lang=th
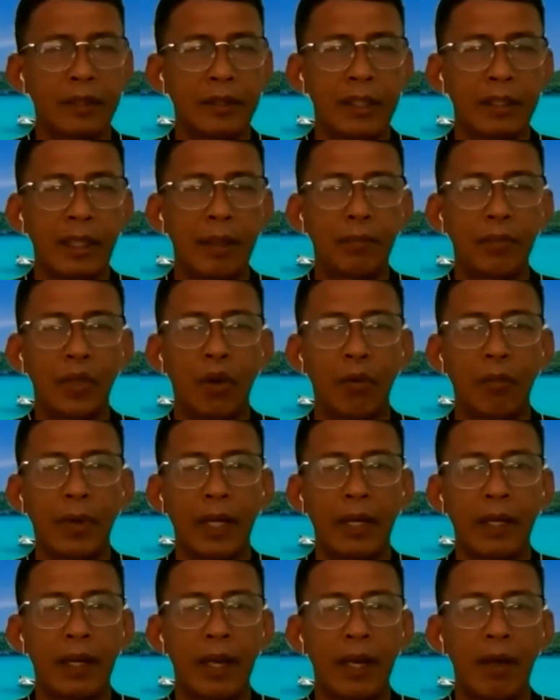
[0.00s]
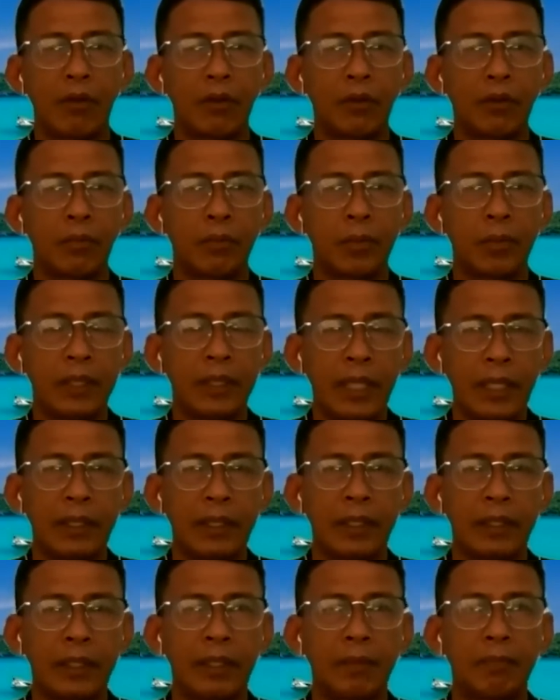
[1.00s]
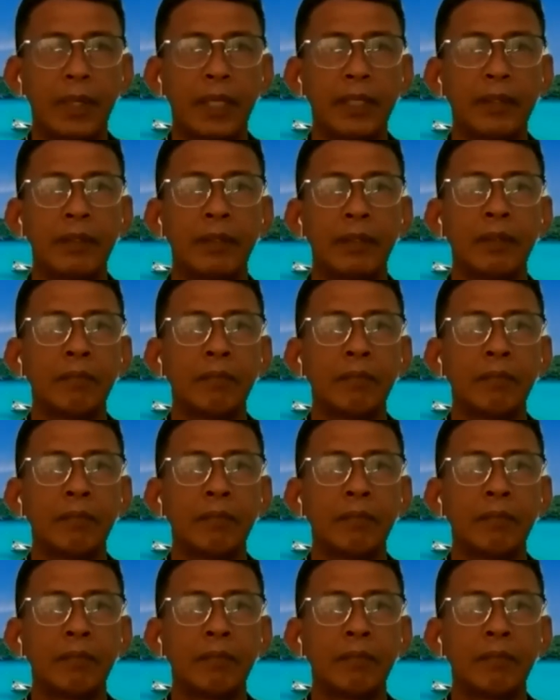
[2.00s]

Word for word: สเต็ปต่อไปเข้าพื้นที่อื่นนี้มัน